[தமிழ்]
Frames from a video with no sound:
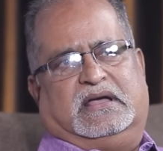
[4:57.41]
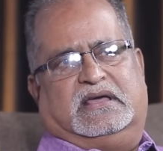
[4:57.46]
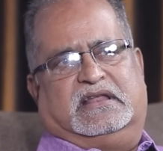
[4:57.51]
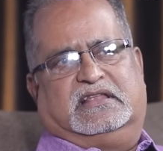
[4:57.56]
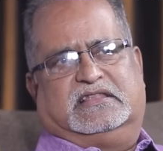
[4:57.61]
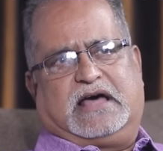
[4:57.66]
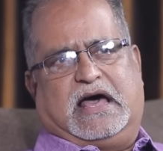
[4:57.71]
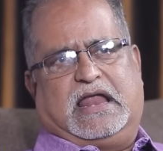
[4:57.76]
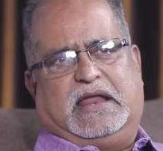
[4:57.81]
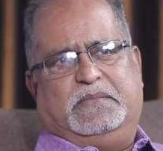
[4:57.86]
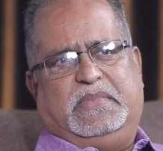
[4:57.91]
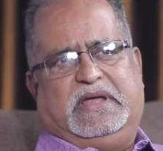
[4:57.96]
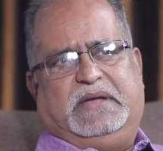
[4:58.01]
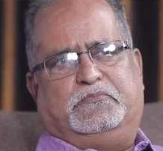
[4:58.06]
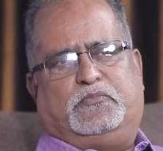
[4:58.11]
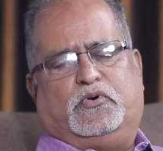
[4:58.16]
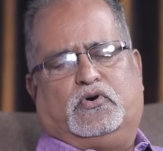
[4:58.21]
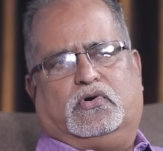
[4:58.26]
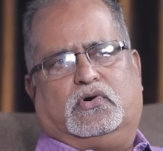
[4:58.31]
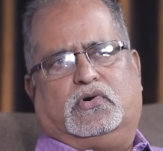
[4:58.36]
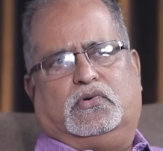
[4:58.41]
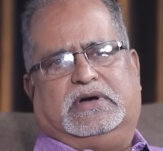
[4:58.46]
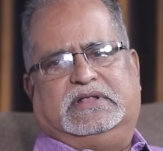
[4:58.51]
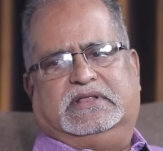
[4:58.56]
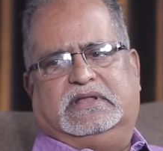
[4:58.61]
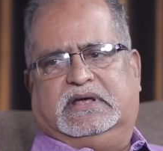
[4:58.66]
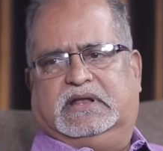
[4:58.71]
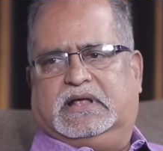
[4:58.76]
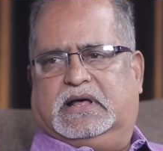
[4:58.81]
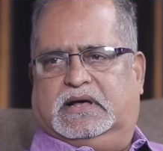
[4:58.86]
இருந்தாலும் இப்போது
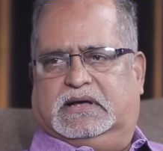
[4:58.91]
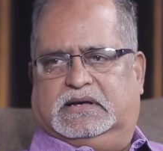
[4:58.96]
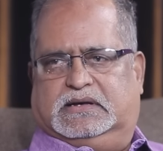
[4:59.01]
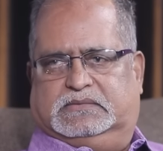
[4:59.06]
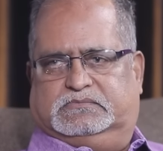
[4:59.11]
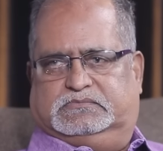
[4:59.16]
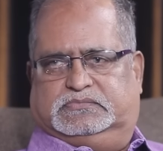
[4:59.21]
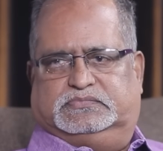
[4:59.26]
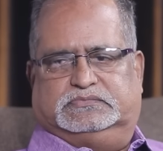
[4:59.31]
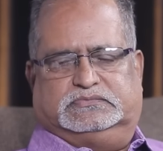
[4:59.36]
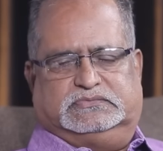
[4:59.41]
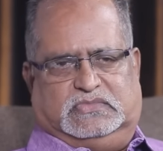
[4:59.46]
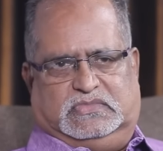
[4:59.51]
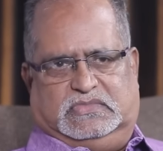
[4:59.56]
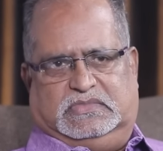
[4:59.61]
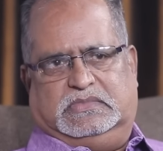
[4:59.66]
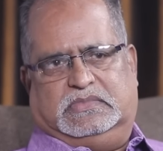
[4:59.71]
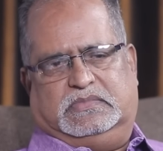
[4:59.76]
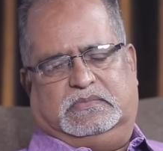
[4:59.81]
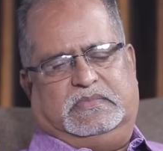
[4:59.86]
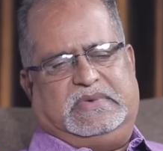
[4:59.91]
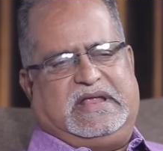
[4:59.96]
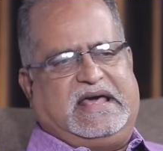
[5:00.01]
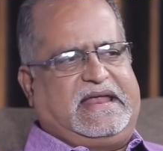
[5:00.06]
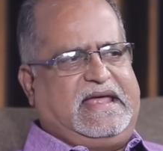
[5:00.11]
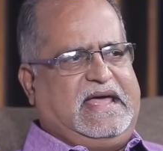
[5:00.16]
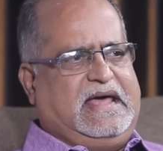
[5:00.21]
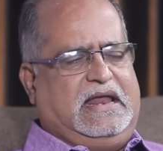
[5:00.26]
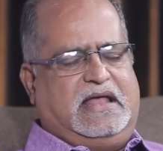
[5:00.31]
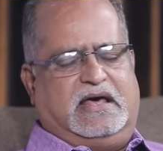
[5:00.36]
வந்து நான்
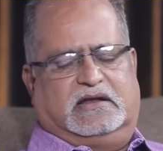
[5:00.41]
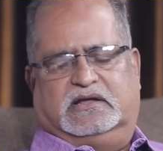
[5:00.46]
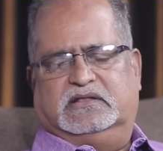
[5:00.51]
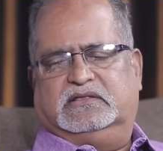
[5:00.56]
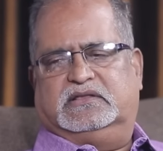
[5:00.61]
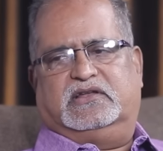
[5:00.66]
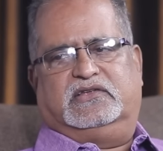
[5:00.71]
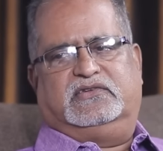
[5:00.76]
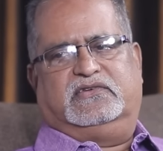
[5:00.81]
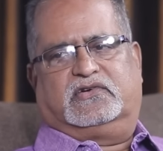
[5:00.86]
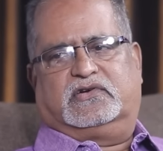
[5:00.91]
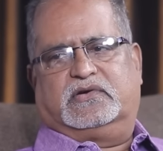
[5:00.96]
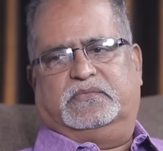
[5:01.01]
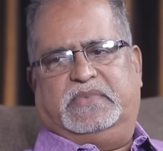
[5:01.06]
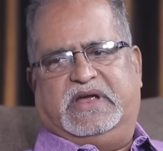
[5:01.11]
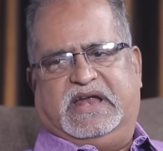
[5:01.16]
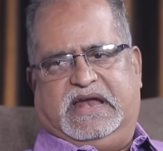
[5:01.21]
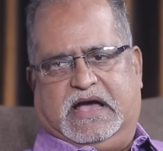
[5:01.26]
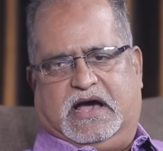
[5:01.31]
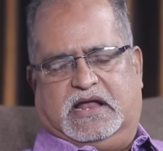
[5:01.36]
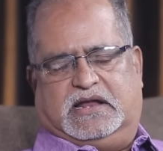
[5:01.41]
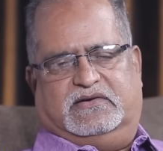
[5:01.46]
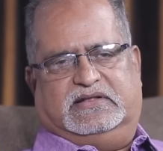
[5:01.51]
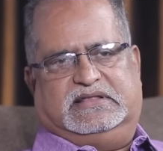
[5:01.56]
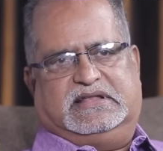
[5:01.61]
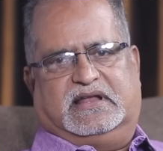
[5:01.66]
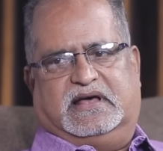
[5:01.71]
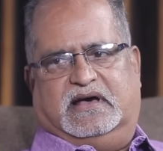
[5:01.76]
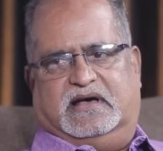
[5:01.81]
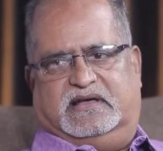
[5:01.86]
நிறைய எல்லாருக்கும் தெரிஞ்சிருக்கு மீடியாவில்
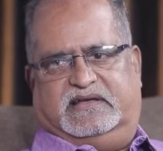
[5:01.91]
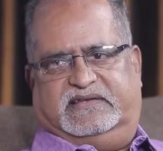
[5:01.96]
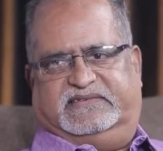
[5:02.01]
வந்து நான்